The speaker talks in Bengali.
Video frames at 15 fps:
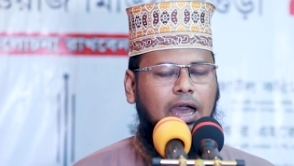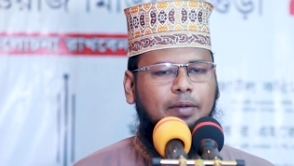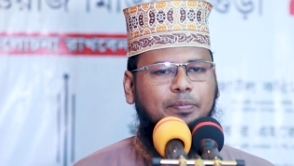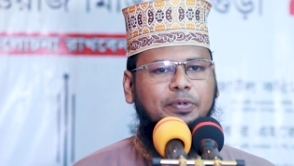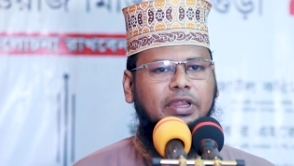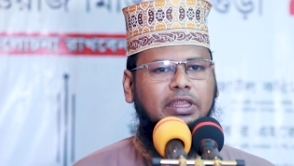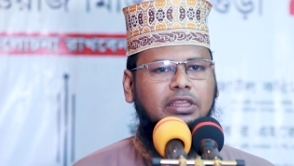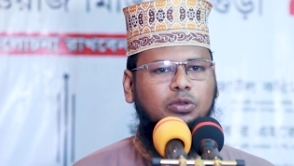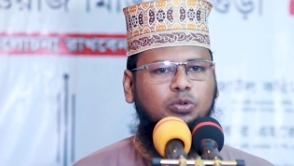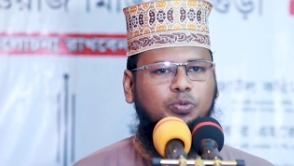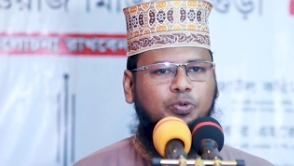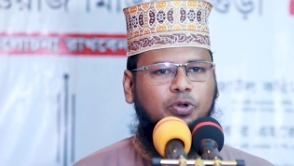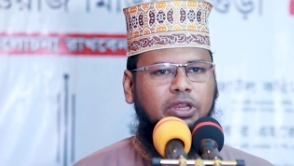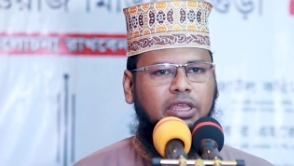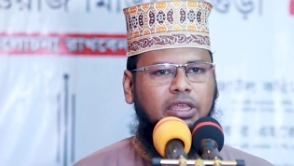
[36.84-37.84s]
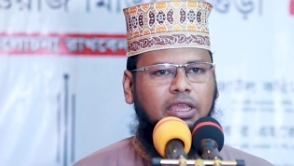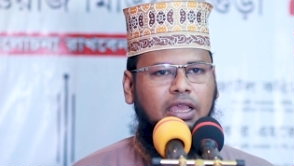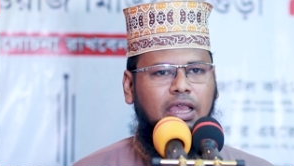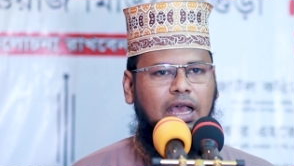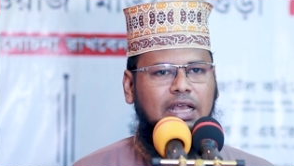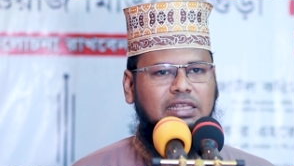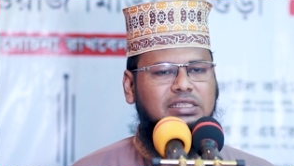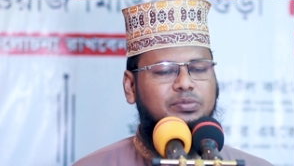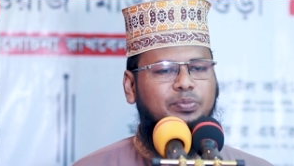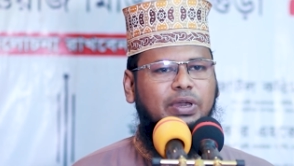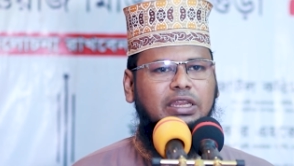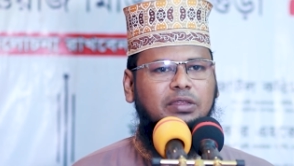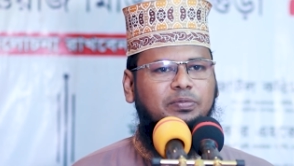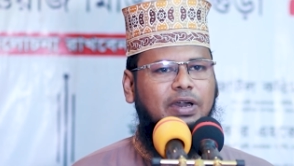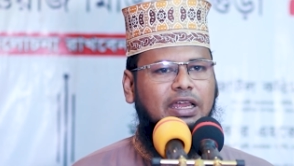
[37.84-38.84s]
আপনাদের উপরে
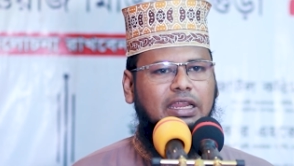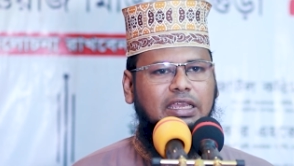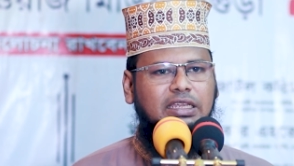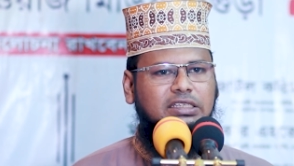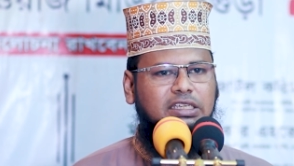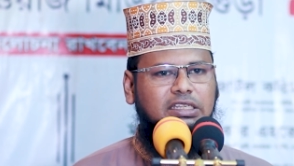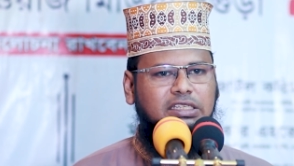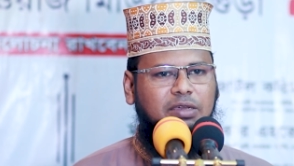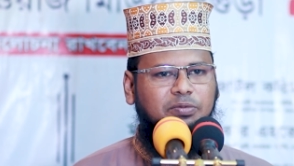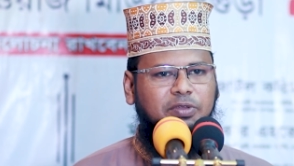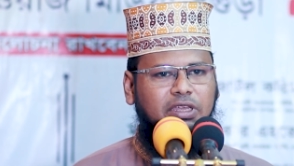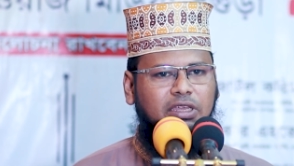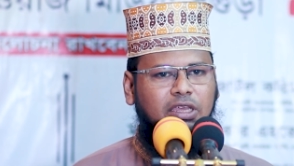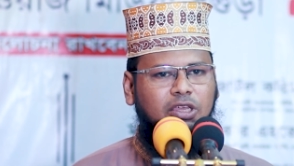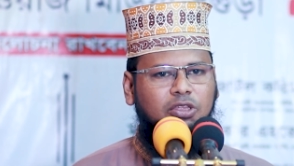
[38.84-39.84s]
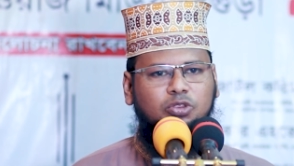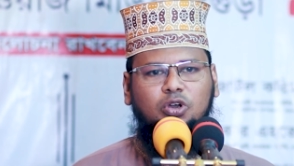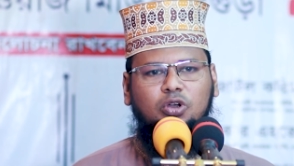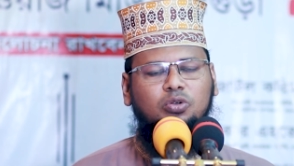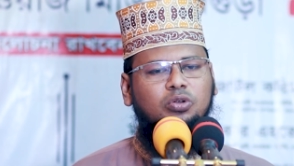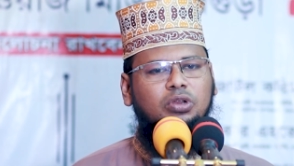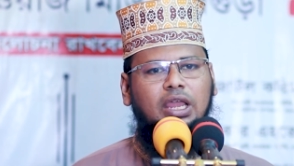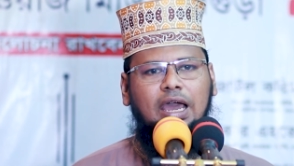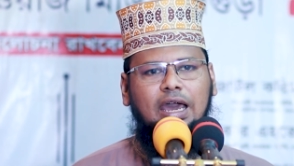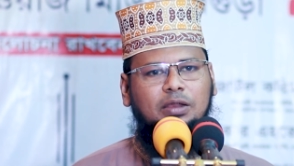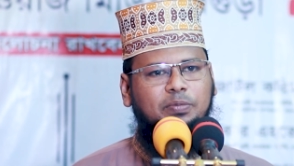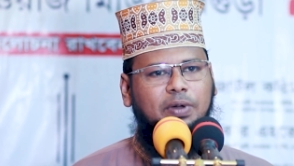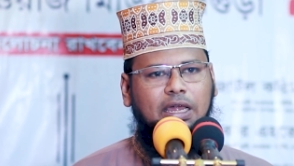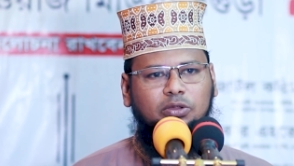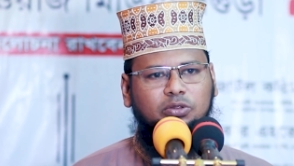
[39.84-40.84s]
আসমানি বালা এসে যাবে তখন আর
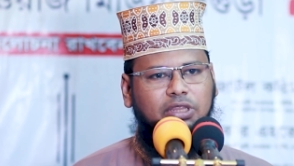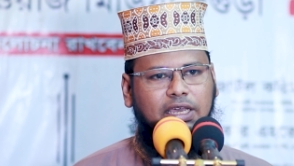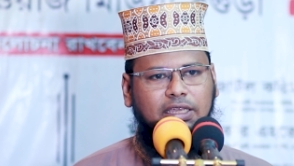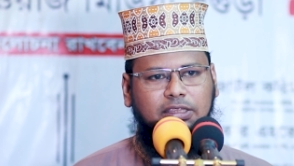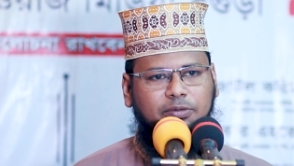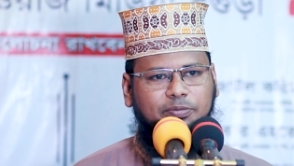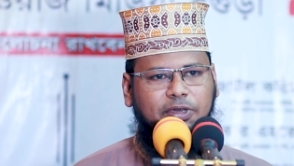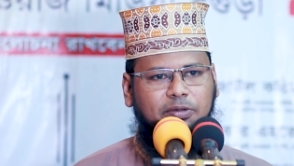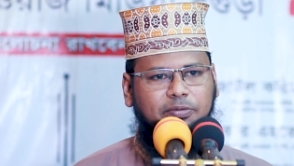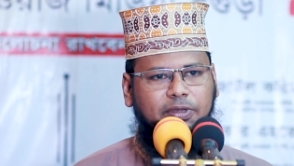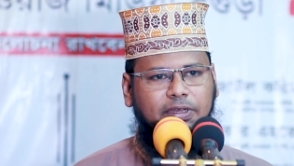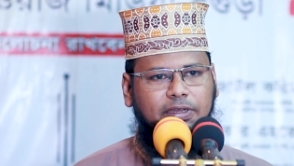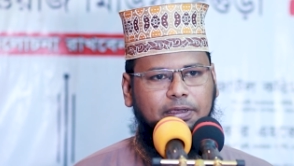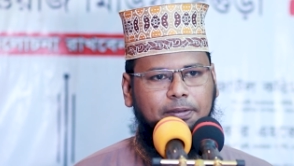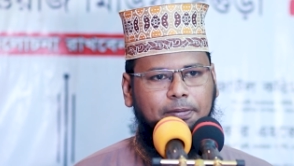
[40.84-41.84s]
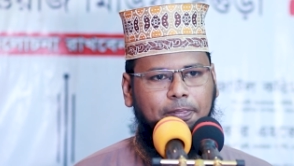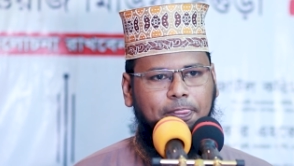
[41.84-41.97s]
ভালো থাকতে পারবেন না